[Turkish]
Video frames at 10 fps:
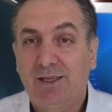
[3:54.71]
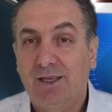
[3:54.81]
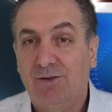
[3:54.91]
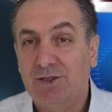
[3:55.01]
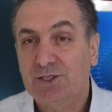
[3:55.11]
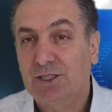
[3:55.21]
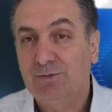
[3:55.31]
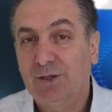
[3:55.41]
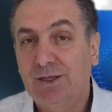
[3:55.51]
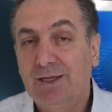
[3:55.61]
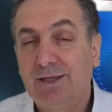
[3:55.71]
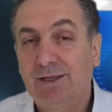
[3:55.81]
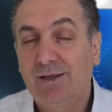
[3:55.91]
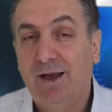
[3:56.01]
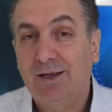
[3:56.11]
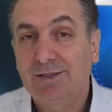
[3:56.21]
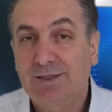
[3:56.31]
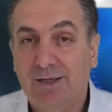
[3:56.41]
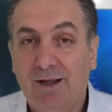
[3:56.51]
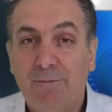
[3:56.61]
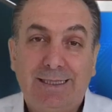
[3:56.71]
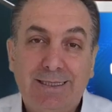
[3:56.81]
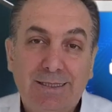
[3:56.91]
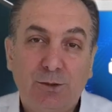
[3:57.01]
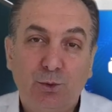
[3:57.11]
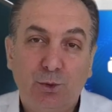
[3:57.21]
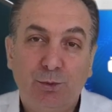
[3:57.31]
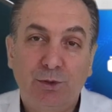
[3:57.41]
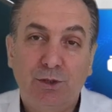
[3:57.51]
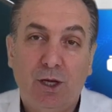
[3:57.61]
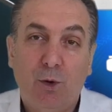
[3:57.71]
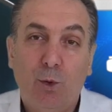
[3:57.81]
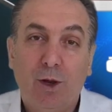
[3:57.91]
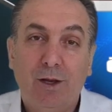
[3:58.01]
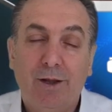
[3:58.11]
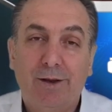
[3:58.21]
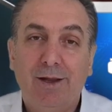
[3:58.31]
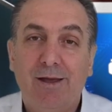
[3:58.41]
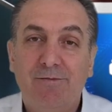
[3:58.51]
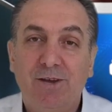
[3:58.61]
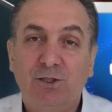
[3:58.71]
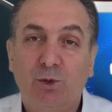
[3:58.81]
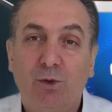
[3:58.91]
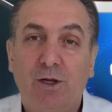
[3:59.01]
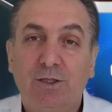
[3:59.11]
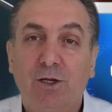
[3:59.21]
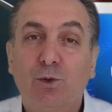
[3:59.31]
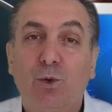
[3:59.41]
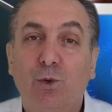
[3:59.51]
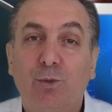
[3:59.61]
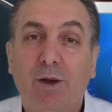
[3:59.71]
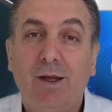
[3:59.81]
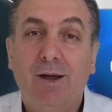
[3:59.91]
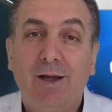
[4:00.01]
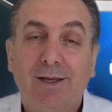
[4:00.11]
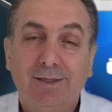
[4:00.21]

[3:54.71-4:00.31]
yavaşlatmanın yani sıra risk grubunda olanları enfeksiyonlardan korumaya